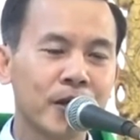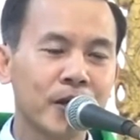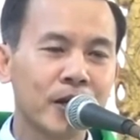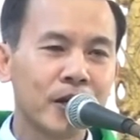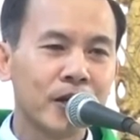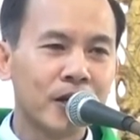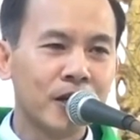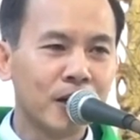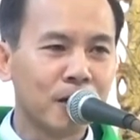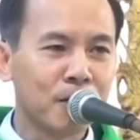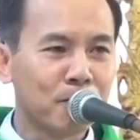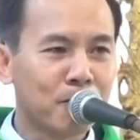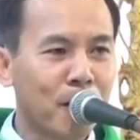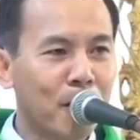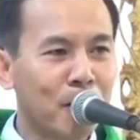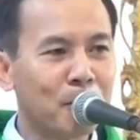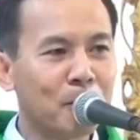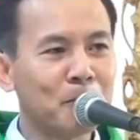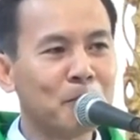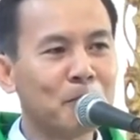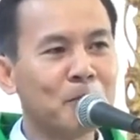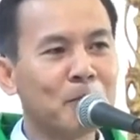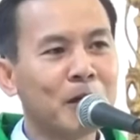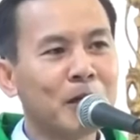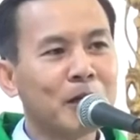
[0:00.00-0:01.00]
Ước
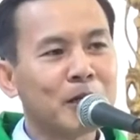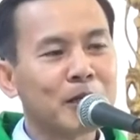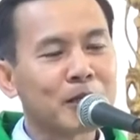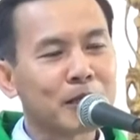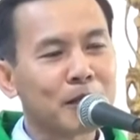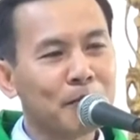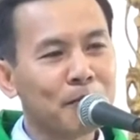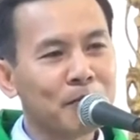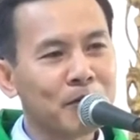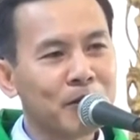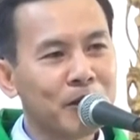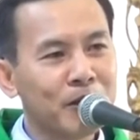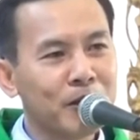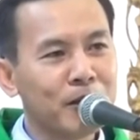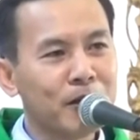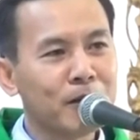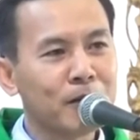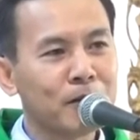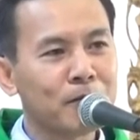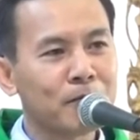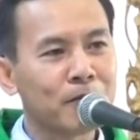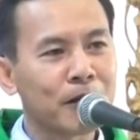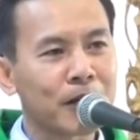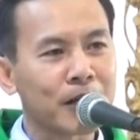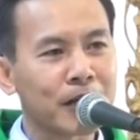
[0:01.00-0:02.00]
mong tấm
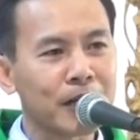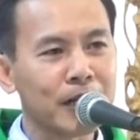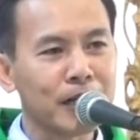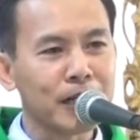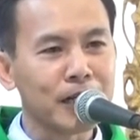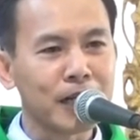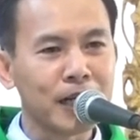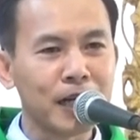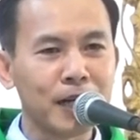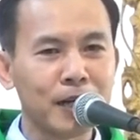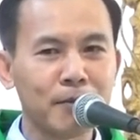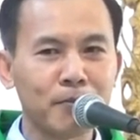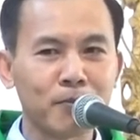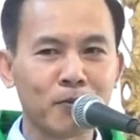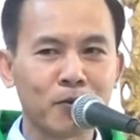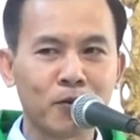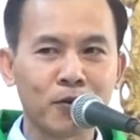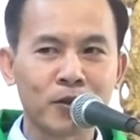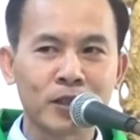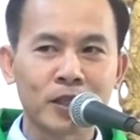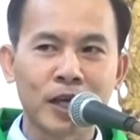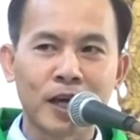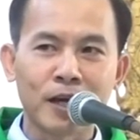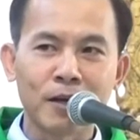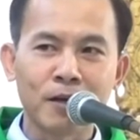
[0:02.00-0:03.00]
gương và kinh nghiệm của
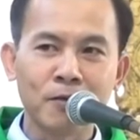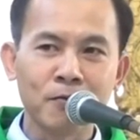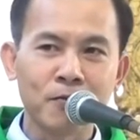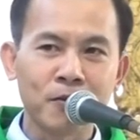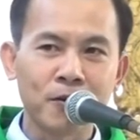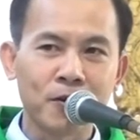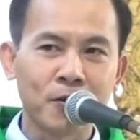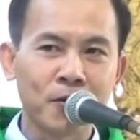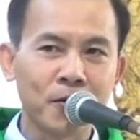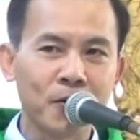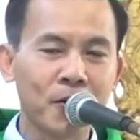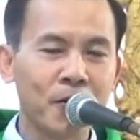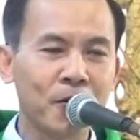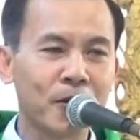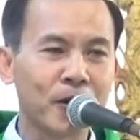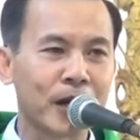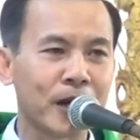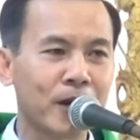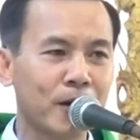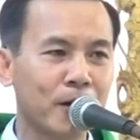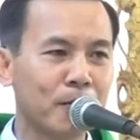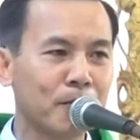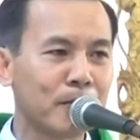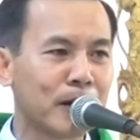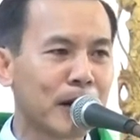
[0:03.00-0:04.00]
Thánh Phêrô ngày
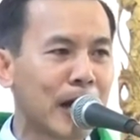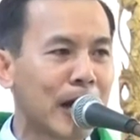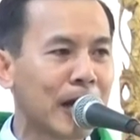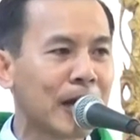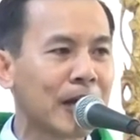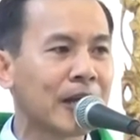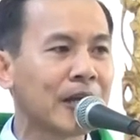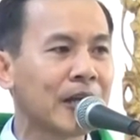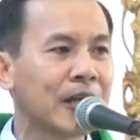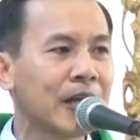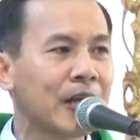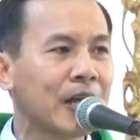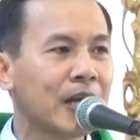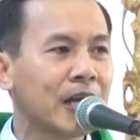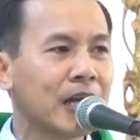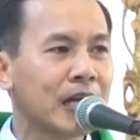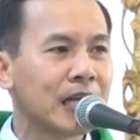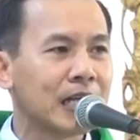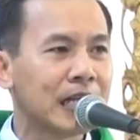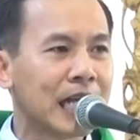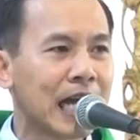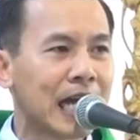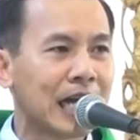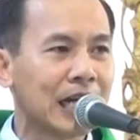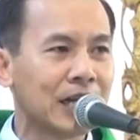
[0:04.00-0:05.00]
hôm nay
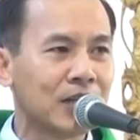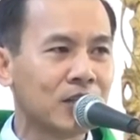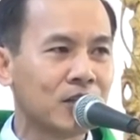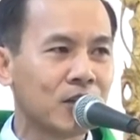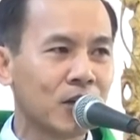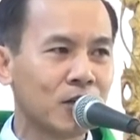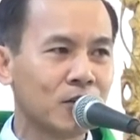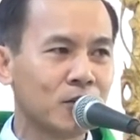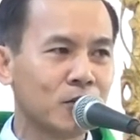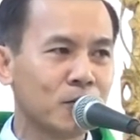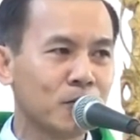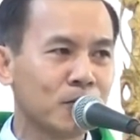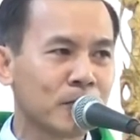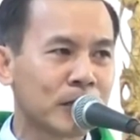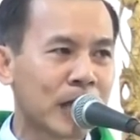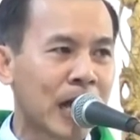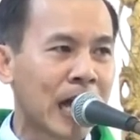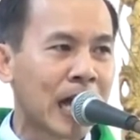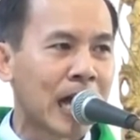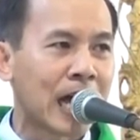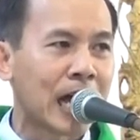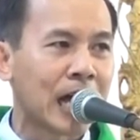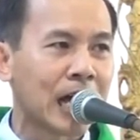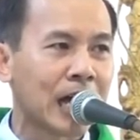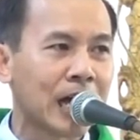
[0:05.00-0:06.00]
dạy cho chúng
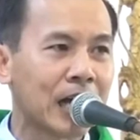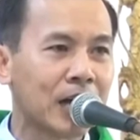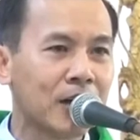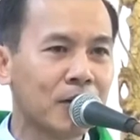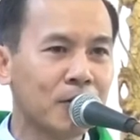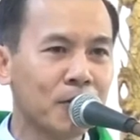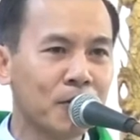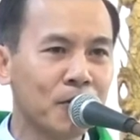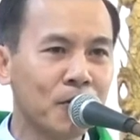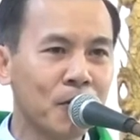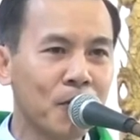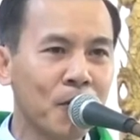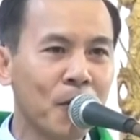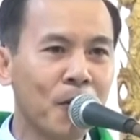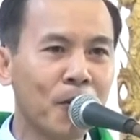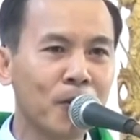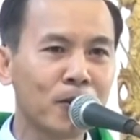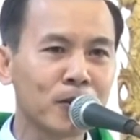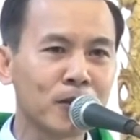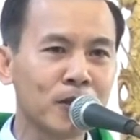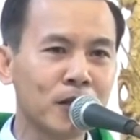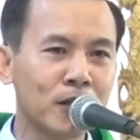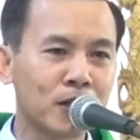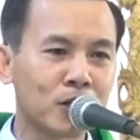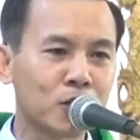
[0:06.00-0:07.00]
ta luôn luôn
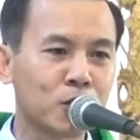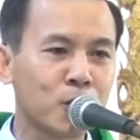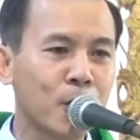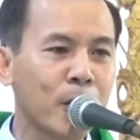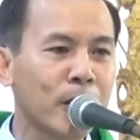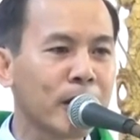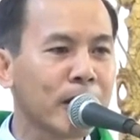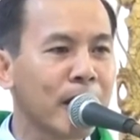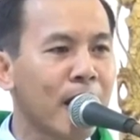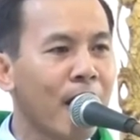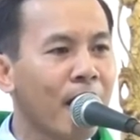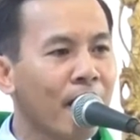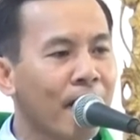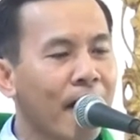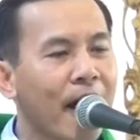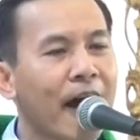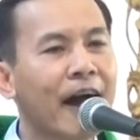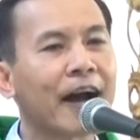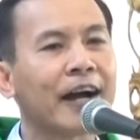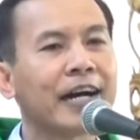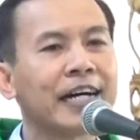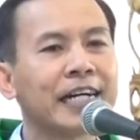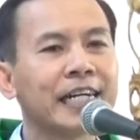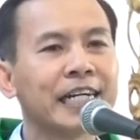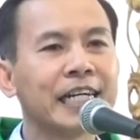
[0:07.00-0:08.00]
thường xuyên nhớ rằng
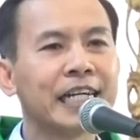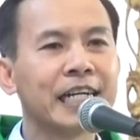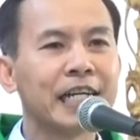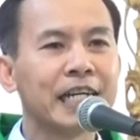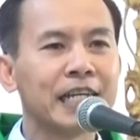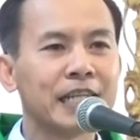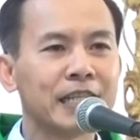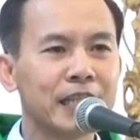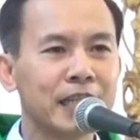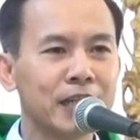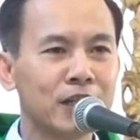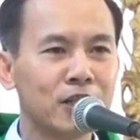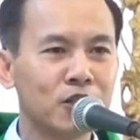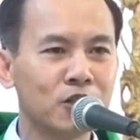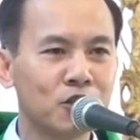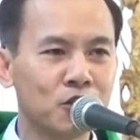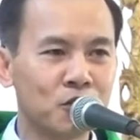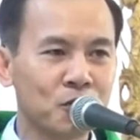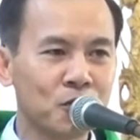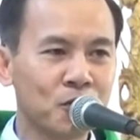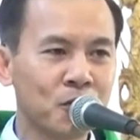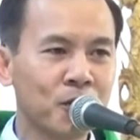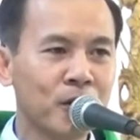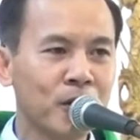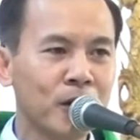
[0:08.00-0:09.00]
tình
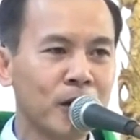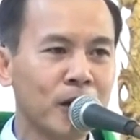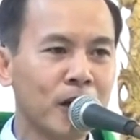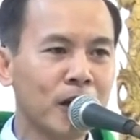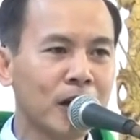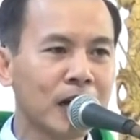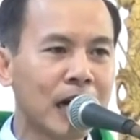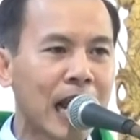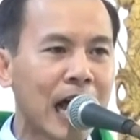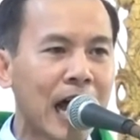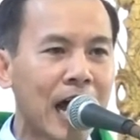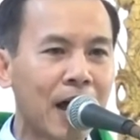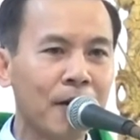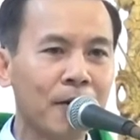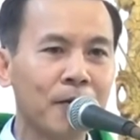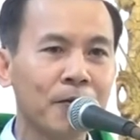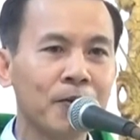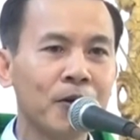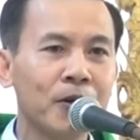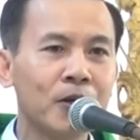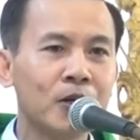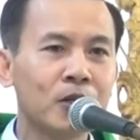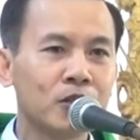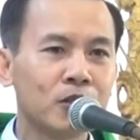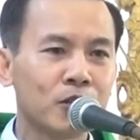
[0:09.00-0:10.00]
Chúa lớn lao
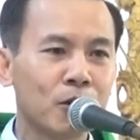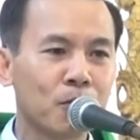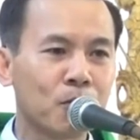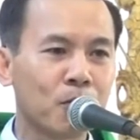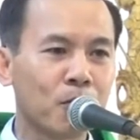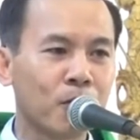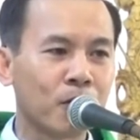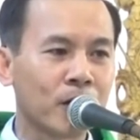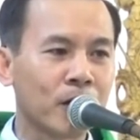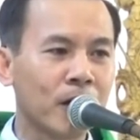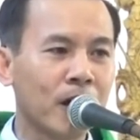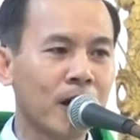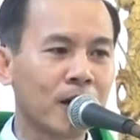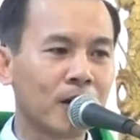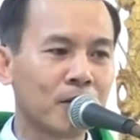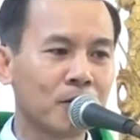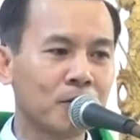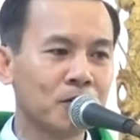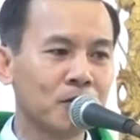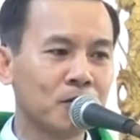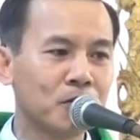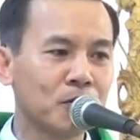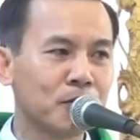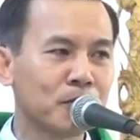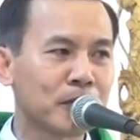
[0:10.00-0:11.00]
trong cuộc đời của
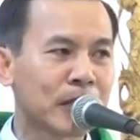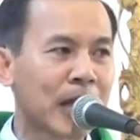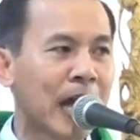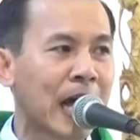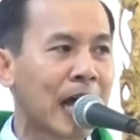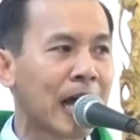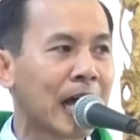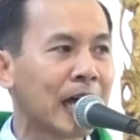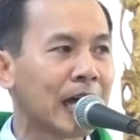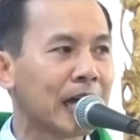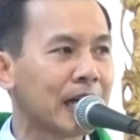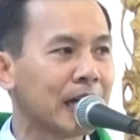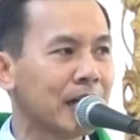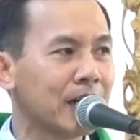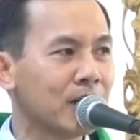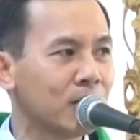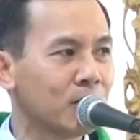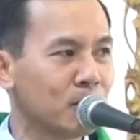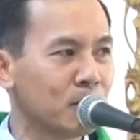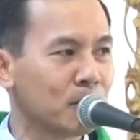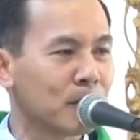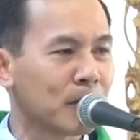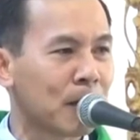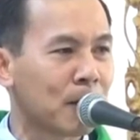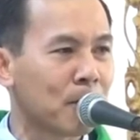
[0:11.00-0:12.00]
chúng ta để
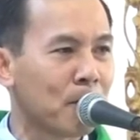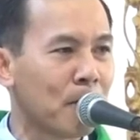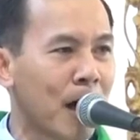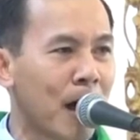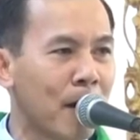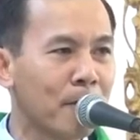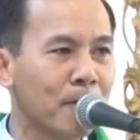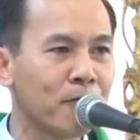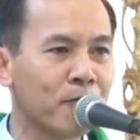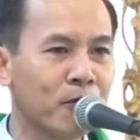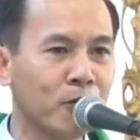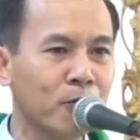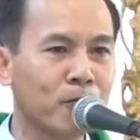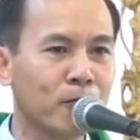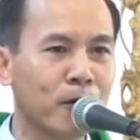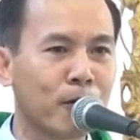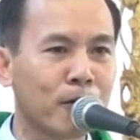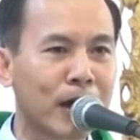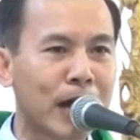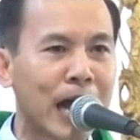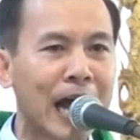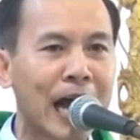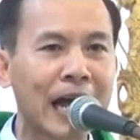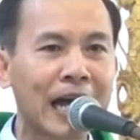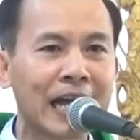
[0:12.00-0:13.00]
chúng ta bám víu vào
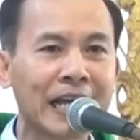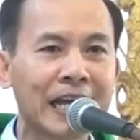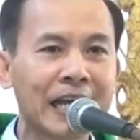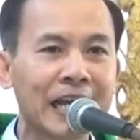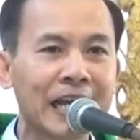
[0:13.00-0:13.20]
Ngài